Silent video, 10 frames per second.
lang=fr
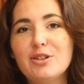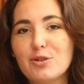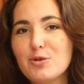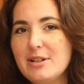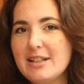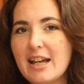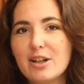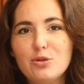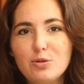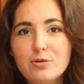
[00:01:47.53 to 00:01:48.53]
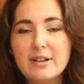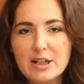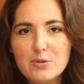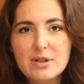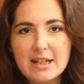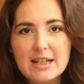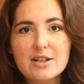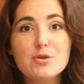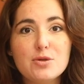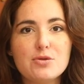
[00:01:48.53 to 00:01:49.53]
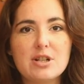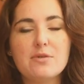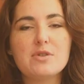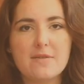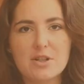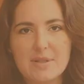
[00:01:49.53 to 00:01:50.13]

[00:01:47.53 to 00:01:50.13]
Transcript: Dans le culinaire, tout va découler du sujet que vous avez